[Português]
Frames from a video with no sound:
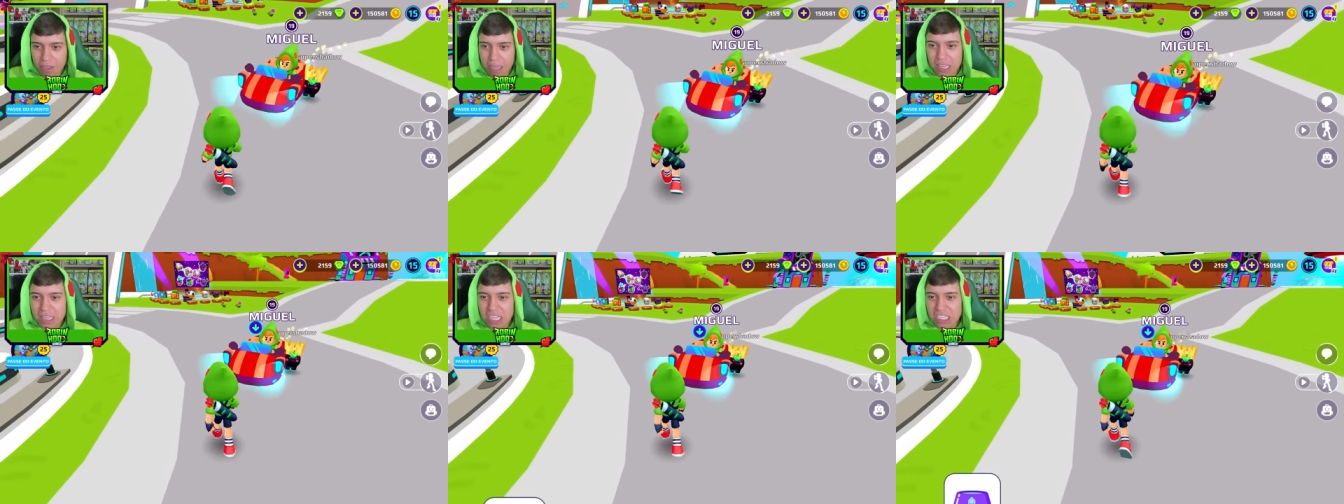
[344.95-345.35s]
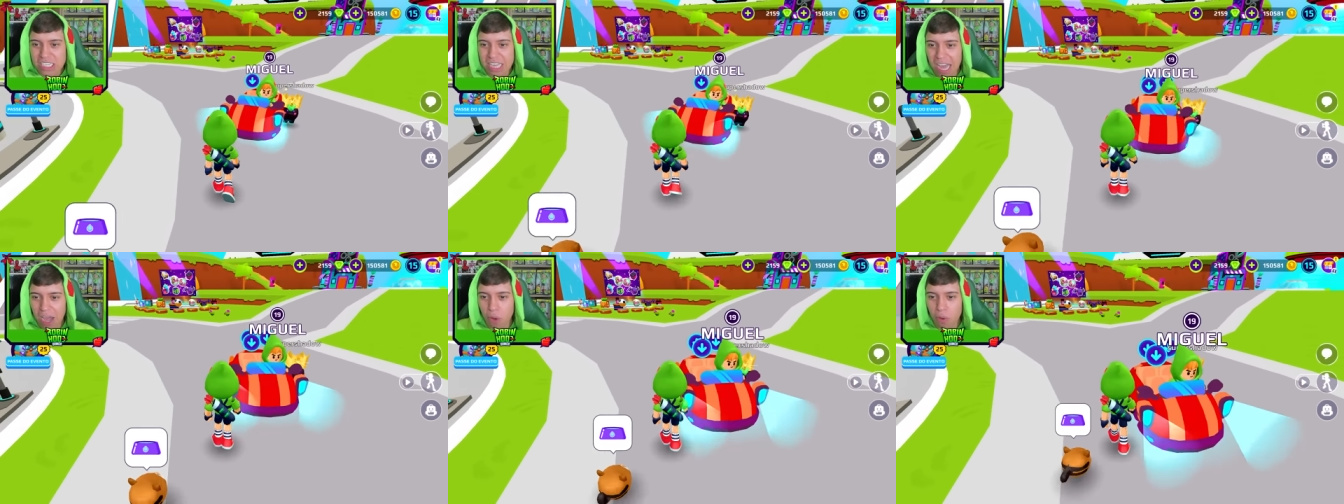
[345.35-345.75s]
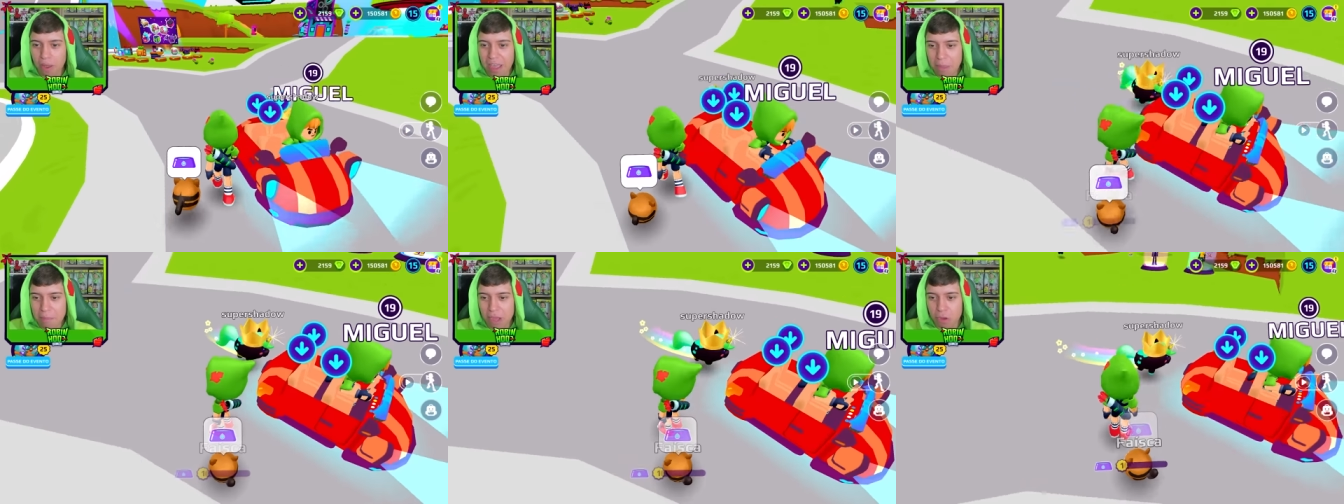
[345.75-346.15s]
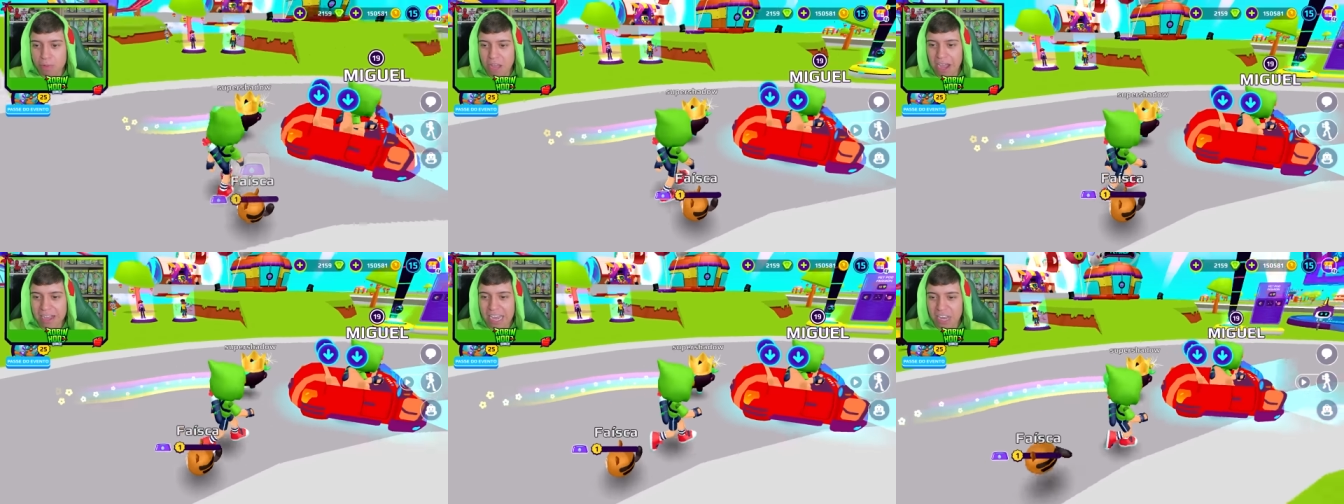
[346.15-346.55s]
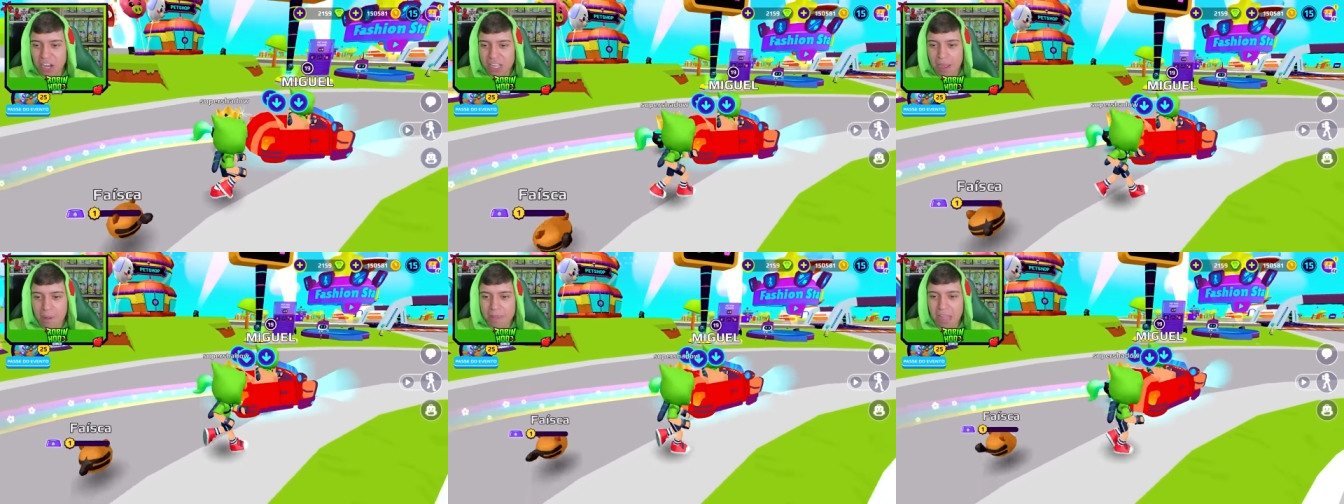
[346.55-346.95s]
Ele tá de carro. Ei, amigo, me dá uma
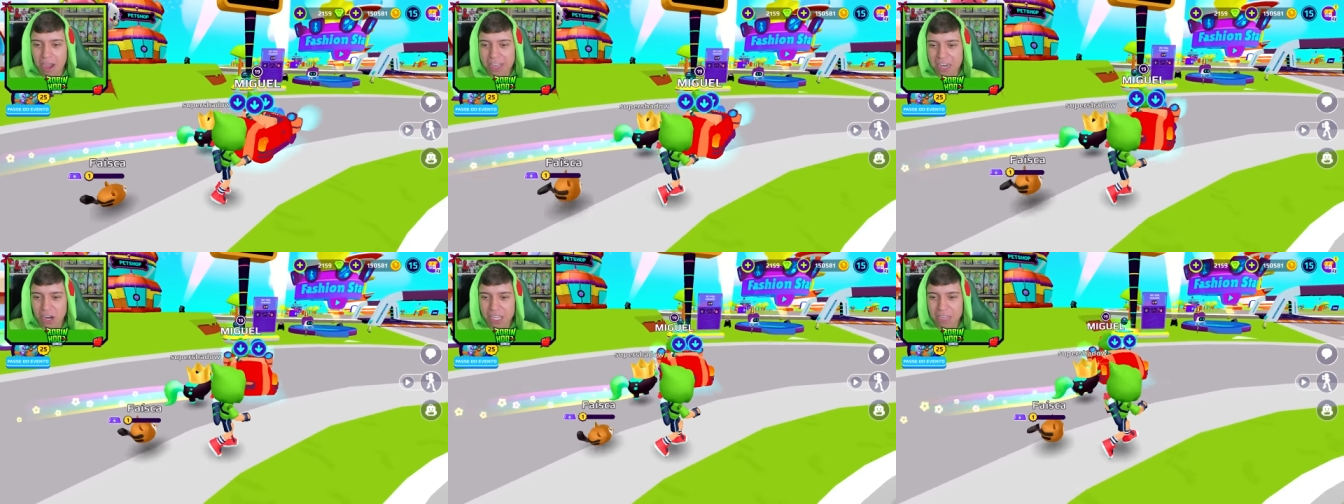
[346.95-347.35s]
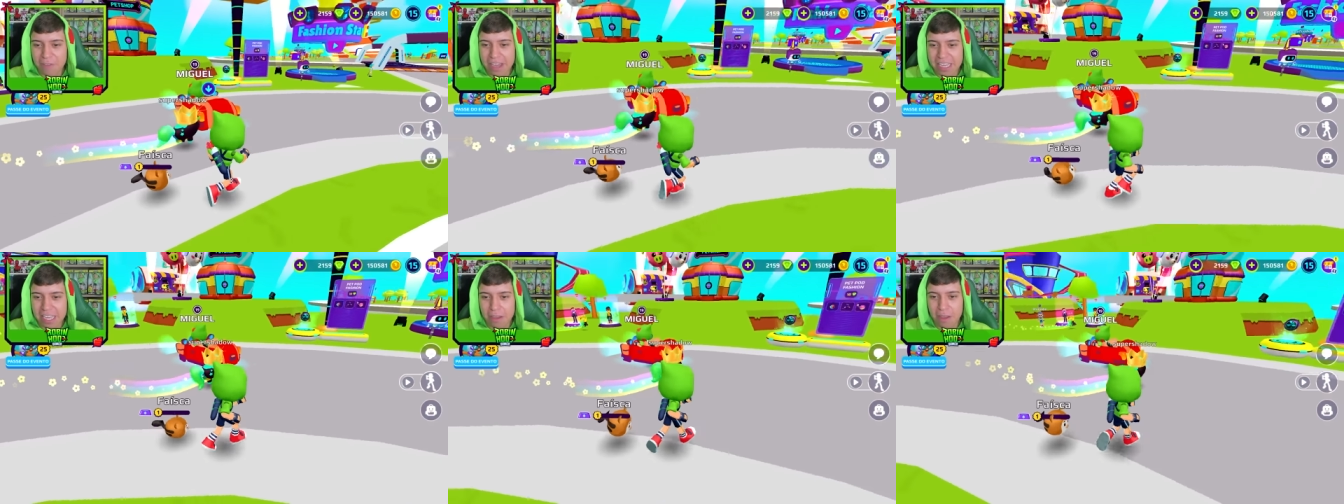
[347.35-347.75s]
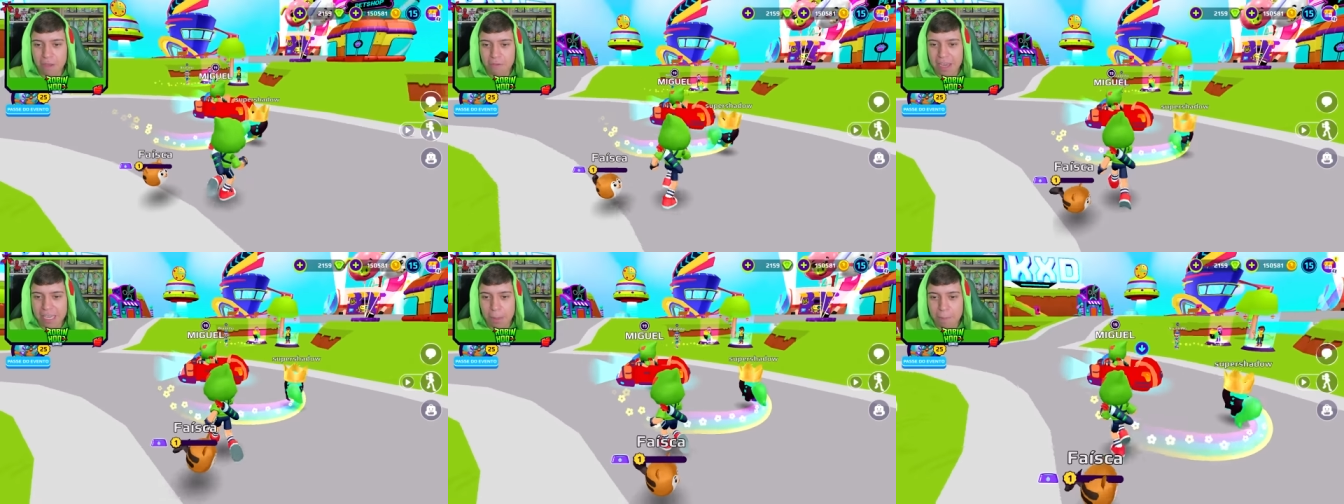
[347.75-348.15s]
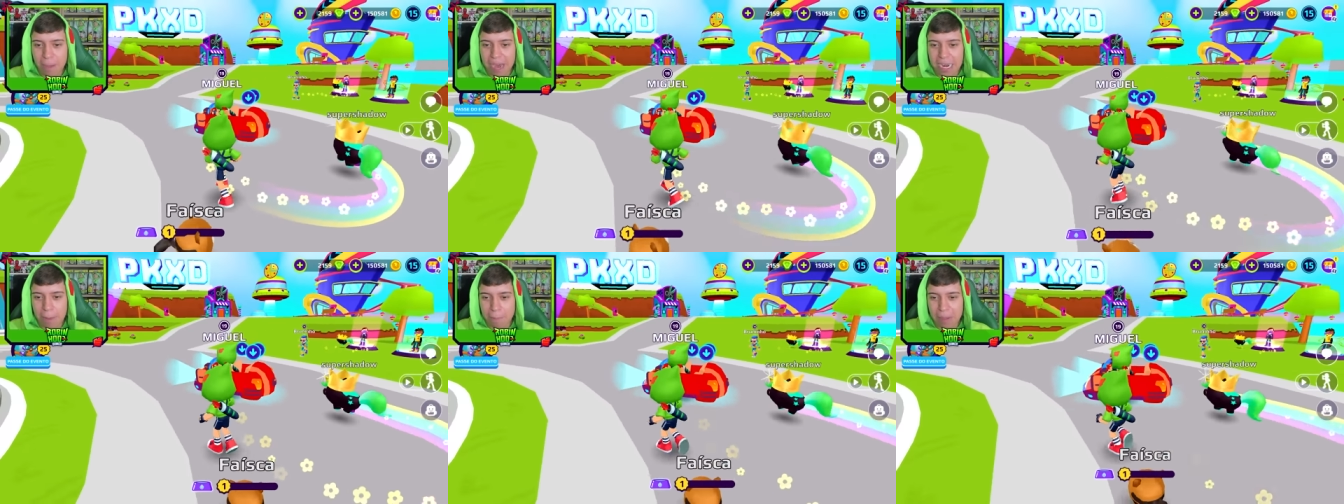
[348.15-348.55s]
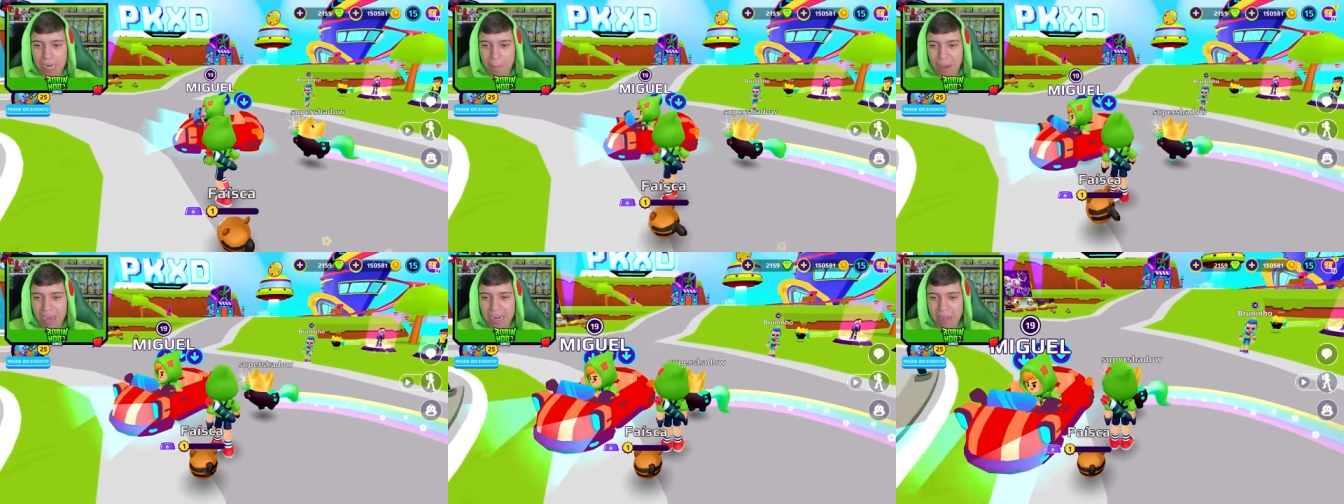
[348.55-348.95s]
carona. Dá uma carona. Vem aqui. Vem aqui. Para,
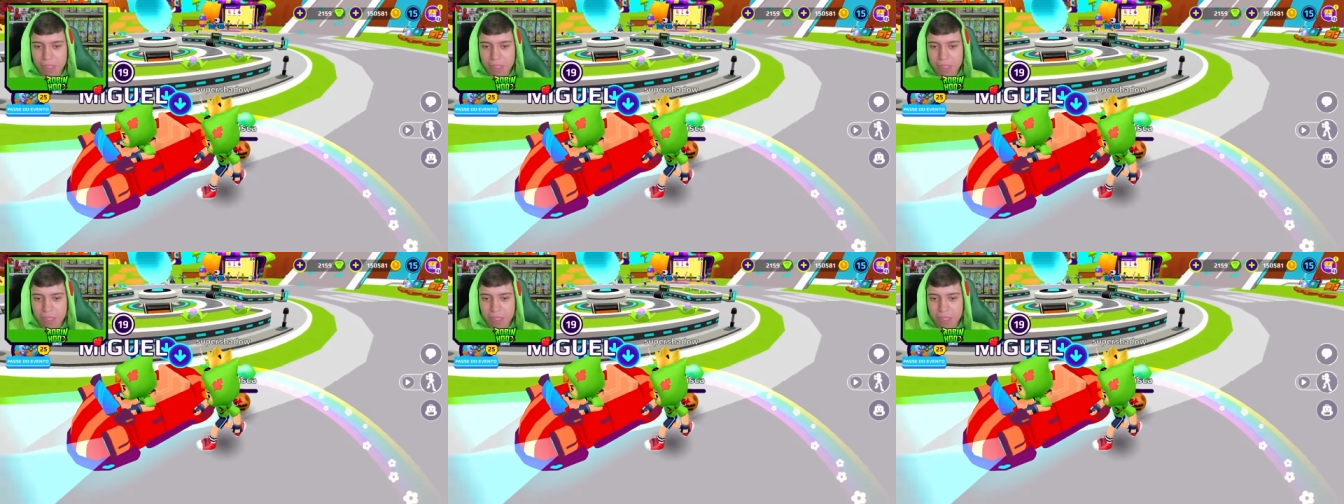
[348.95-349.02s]
para, para.